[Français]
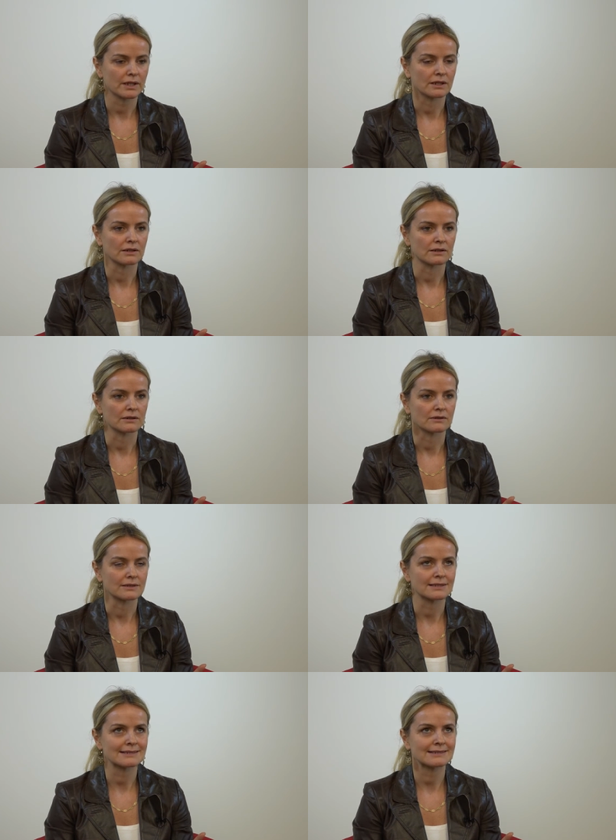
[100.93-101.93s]
euh,
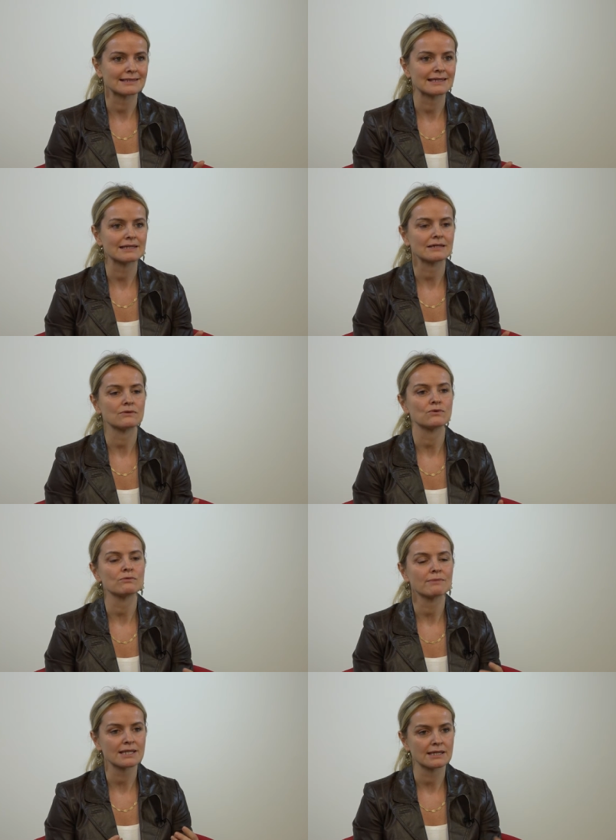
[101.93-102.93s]
c'est
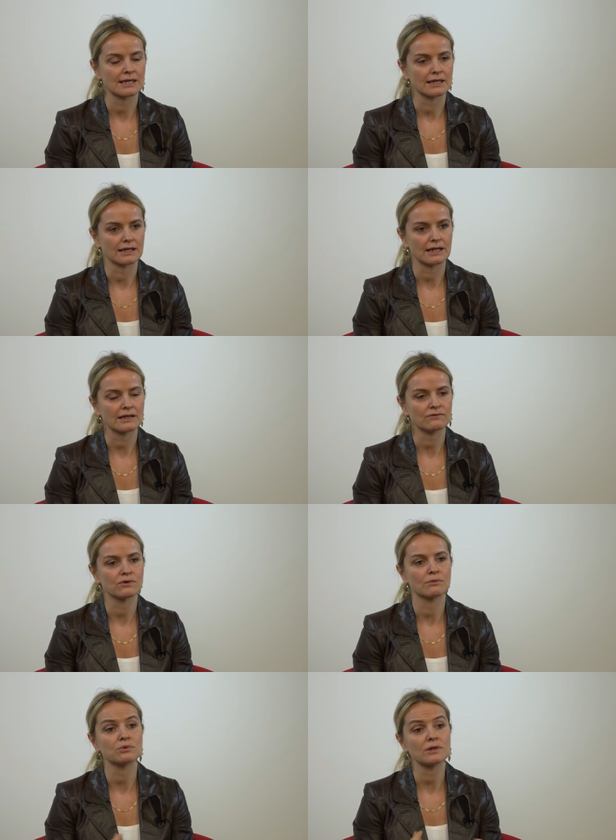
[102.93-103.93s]
une manière à la
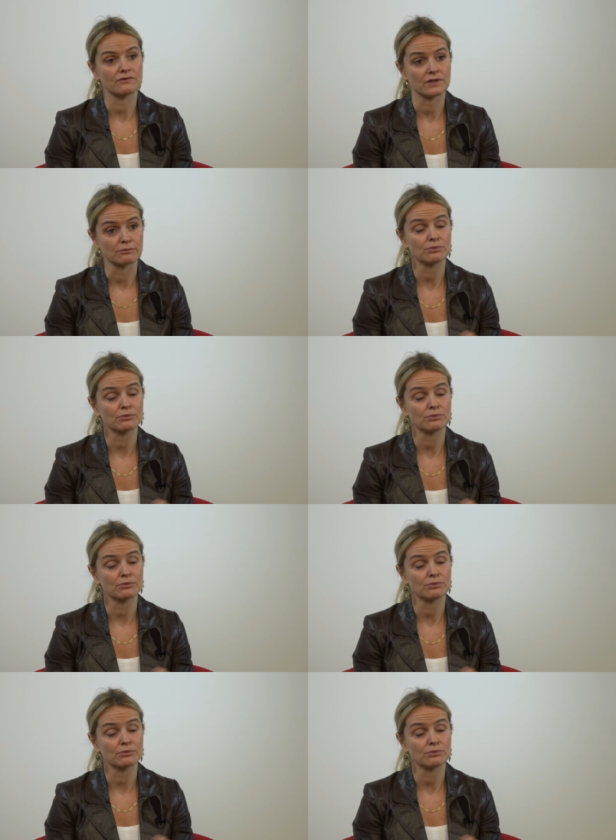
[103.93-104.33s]
fois pour la ville,